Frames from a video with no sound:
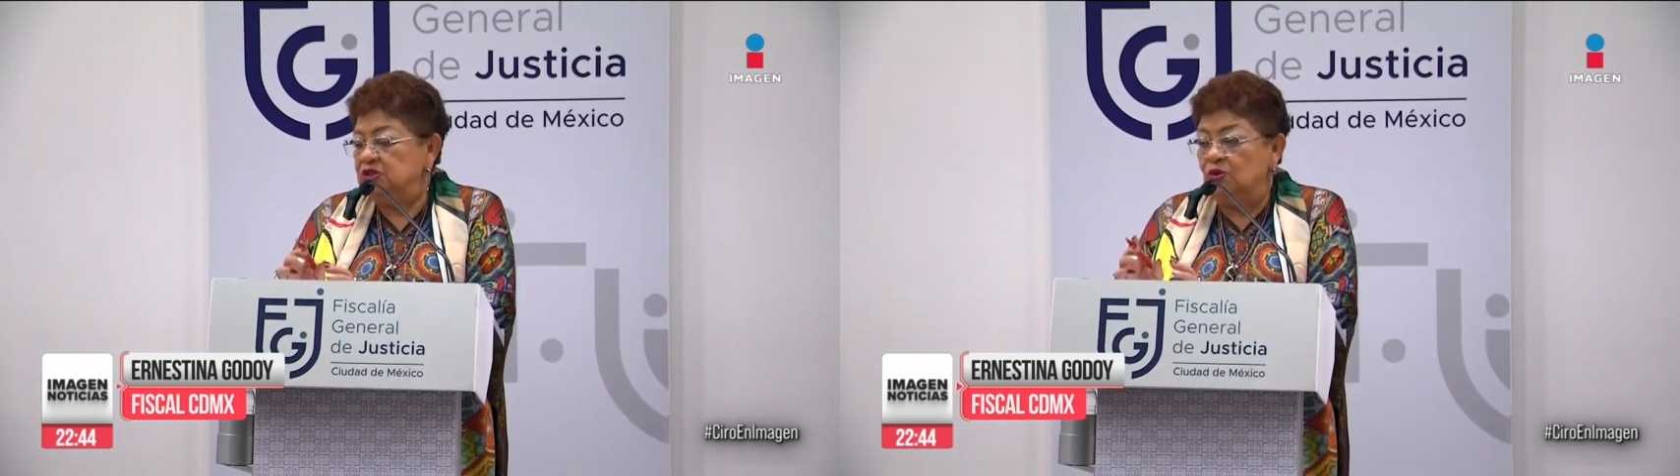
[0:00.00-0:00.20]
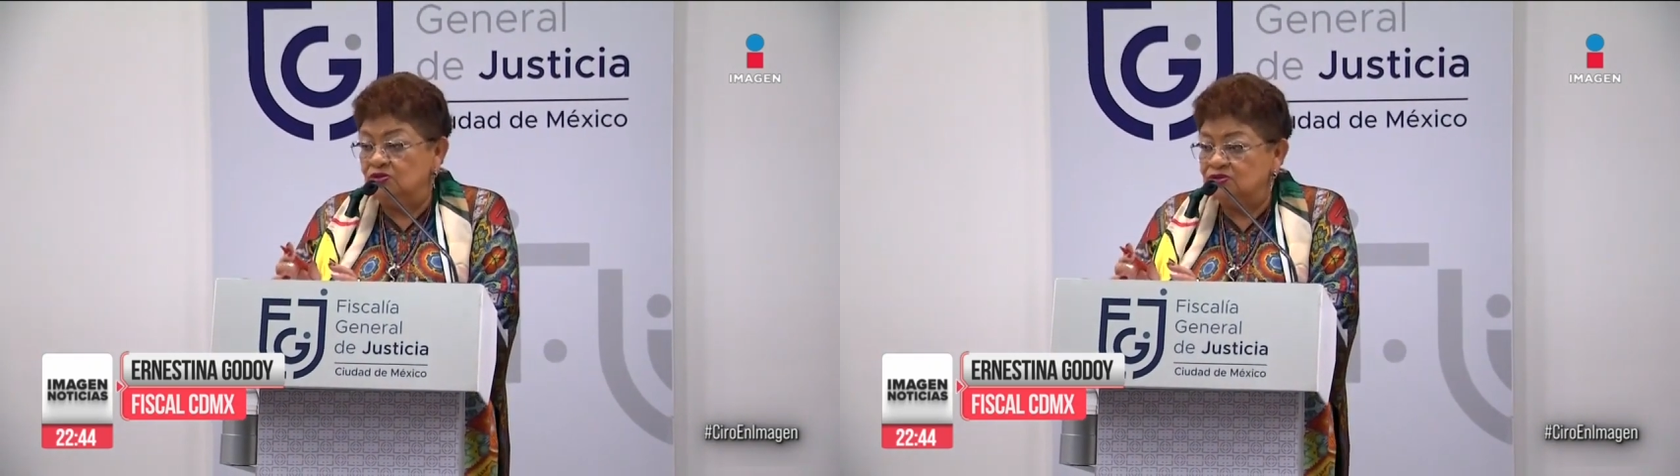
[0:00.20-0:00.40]

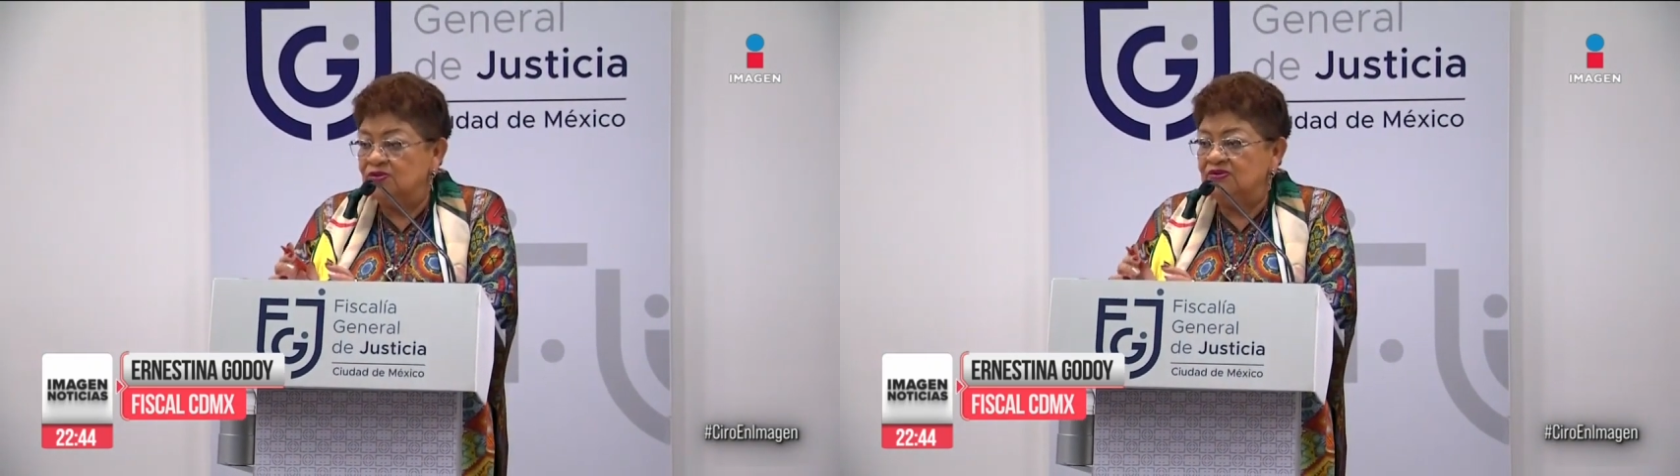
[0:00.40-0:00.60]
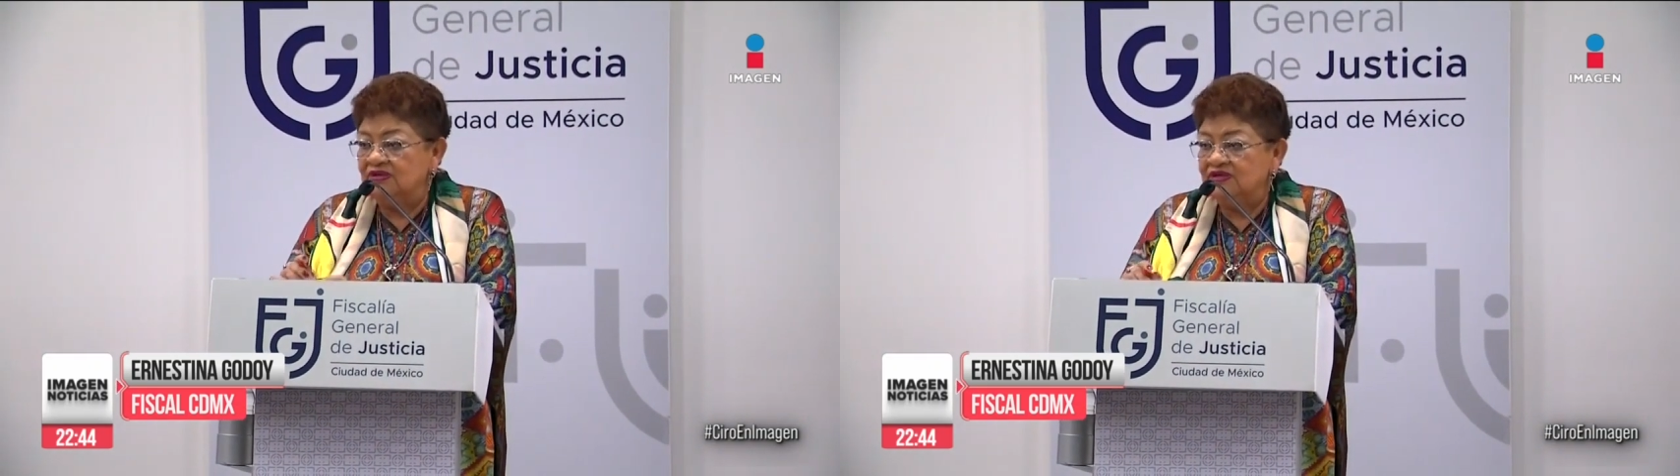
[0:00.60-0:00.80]

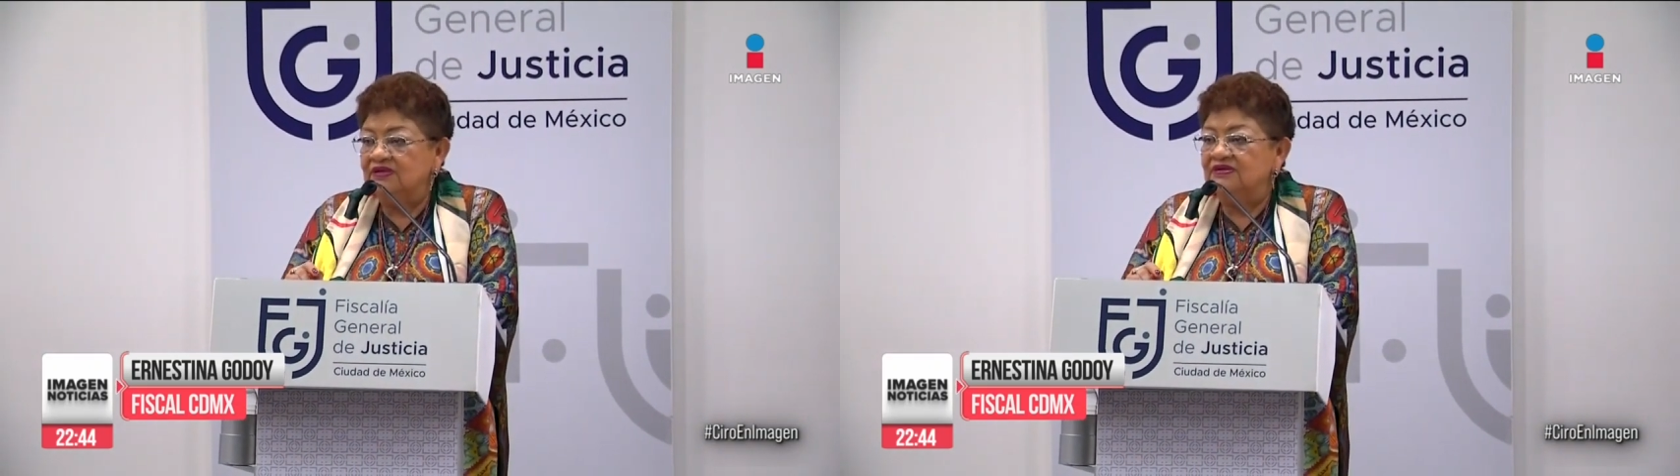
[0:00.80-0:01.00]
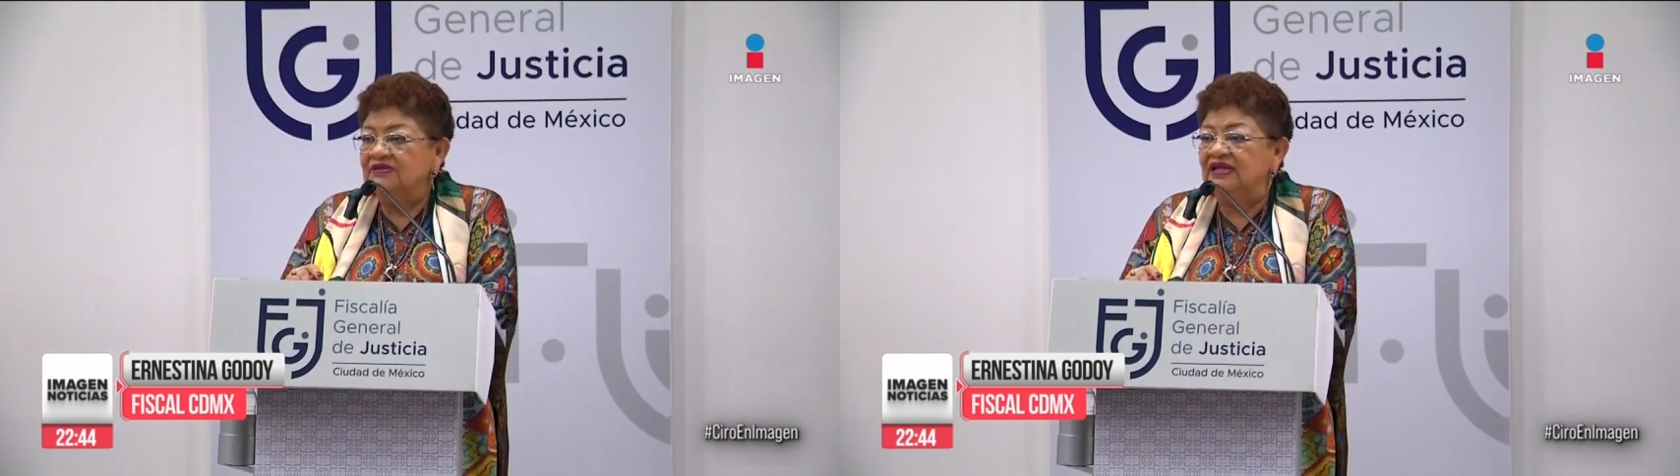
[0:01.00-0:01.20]
uso
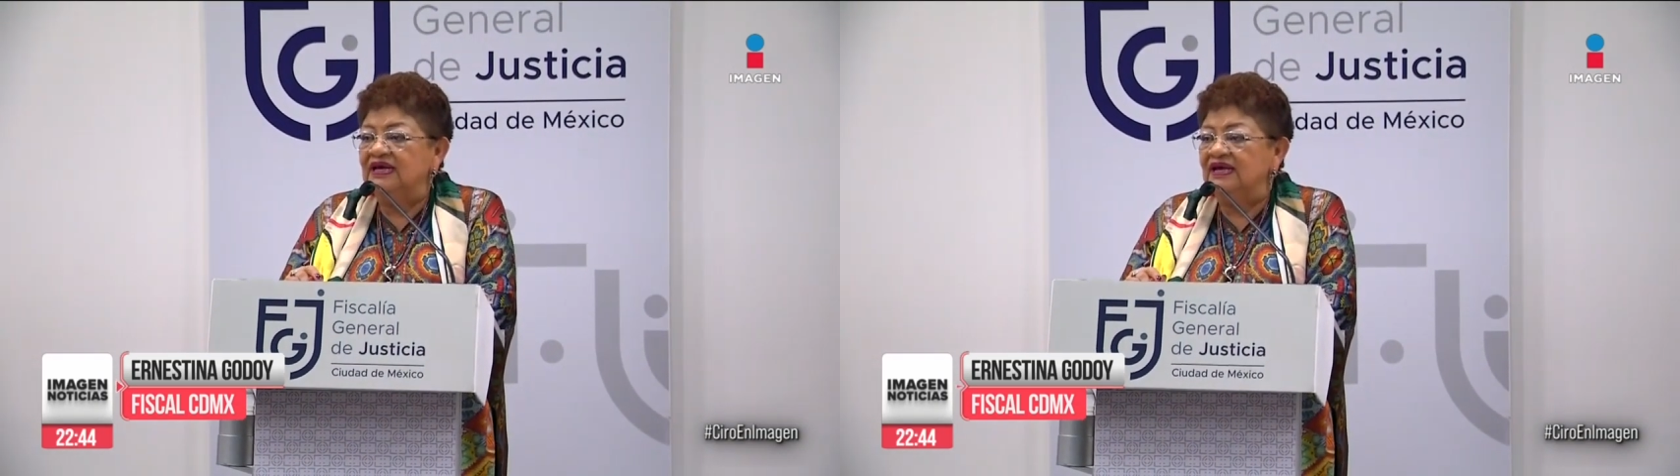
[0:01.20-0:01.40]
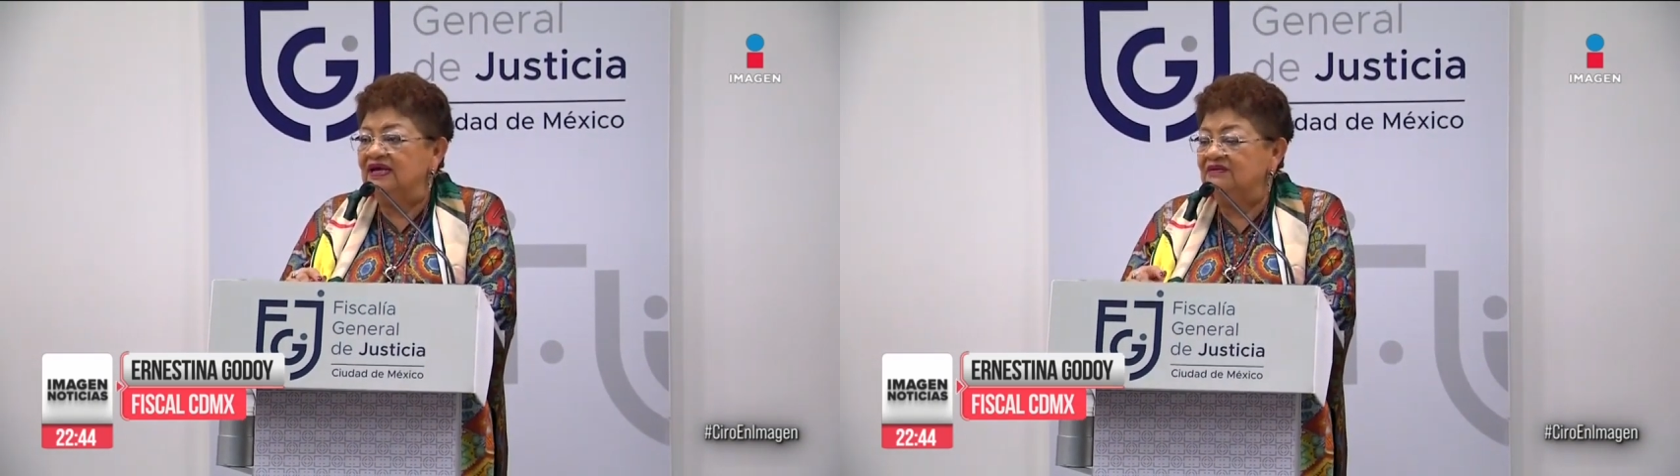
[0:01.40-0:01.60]

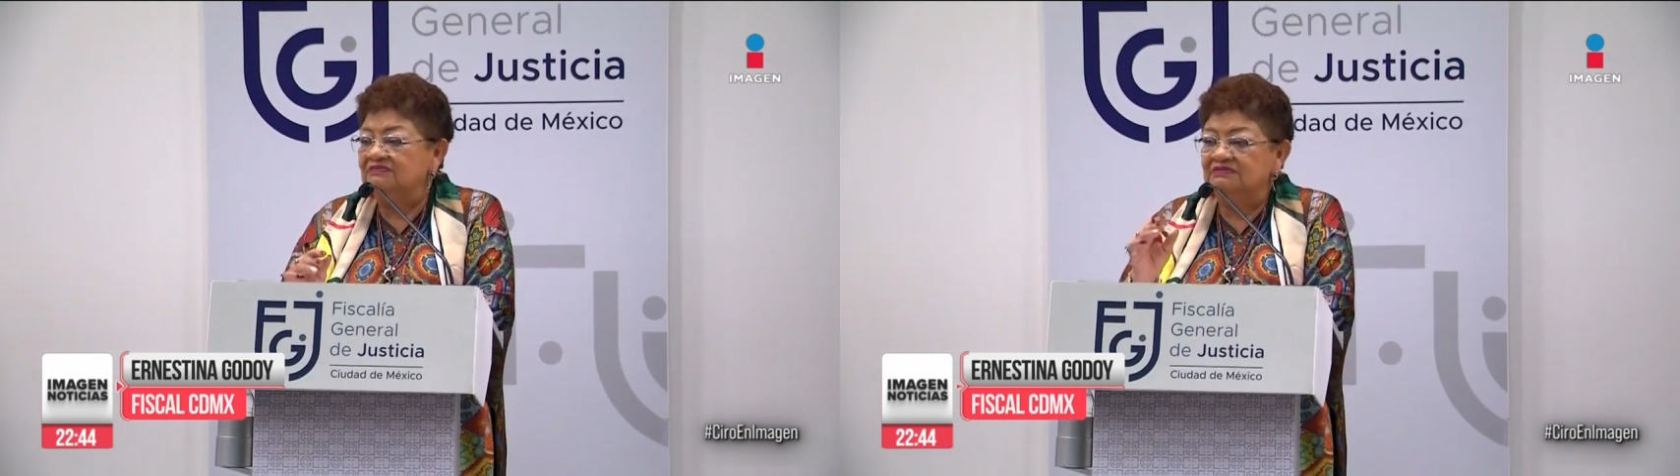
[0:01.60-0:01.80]
de